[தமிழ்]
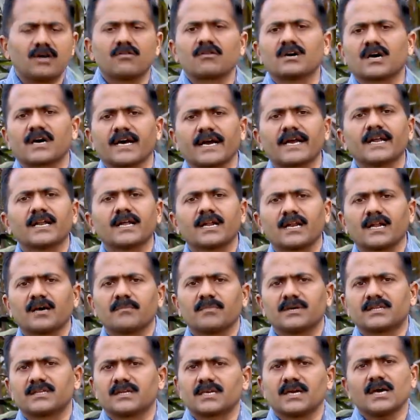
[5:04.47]
மூலமாக அவங்க
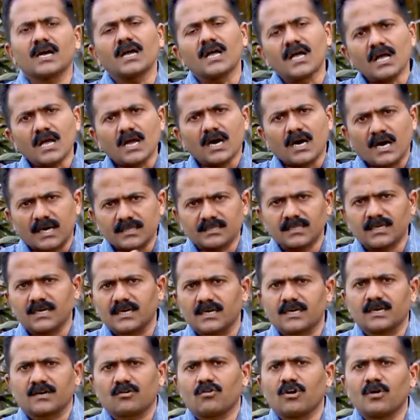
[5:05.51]
கையிலெல்லாம் பார்த்திங்கன்னா அந்த
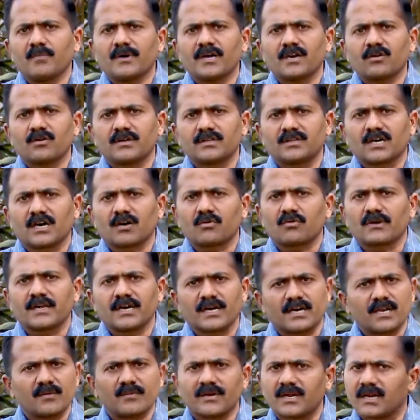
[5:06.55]
கோமாரி நோய்
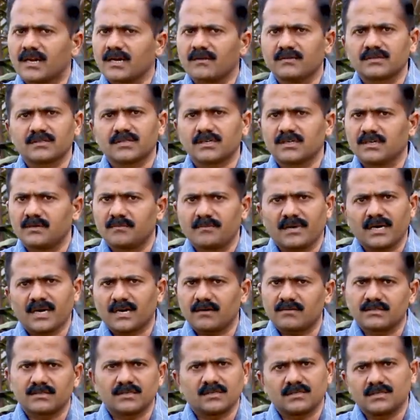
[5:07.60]
தாக்கக்கூடிய கிருமிகள்லாம் வந்து
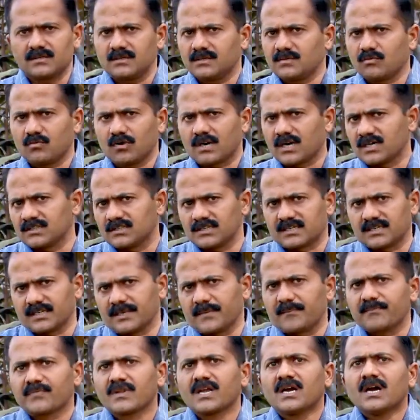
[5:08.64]
மேலே வந்து
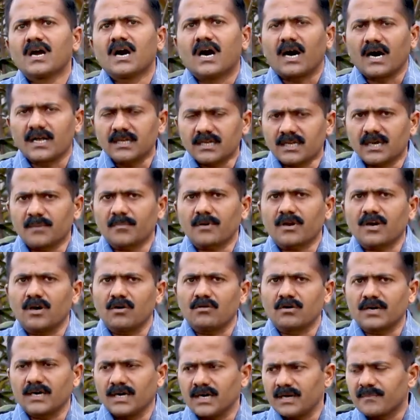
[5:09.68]
உக்காந்துக்குங்க
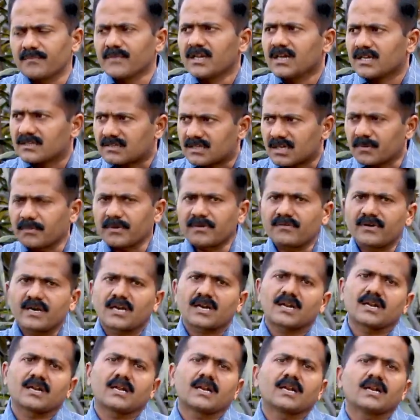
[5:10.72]
அதுக்கப்புறம் அவங்க திருப்பி
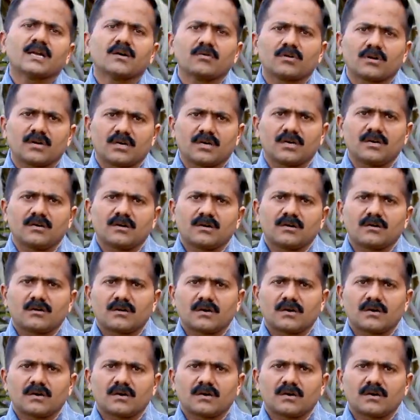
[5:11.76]
வேறு நல்ல ஒரு